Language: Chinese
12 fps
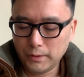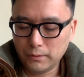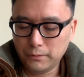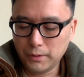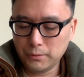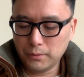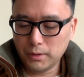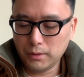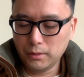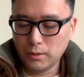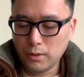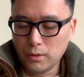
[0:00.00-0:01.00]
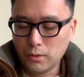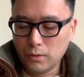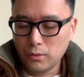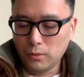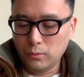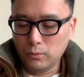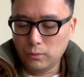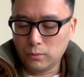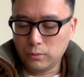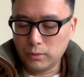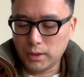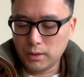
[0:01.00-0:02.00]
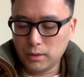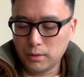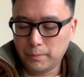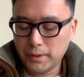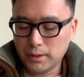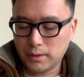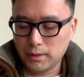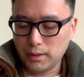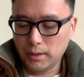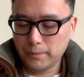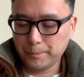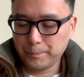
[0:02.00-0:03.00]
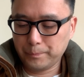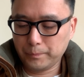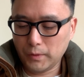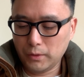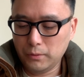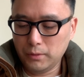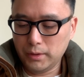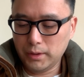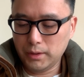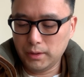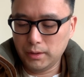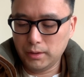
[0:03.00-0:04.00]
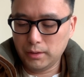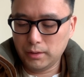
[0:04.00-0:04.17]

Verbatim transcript: 风曰：“吾固知必死也。”欲立，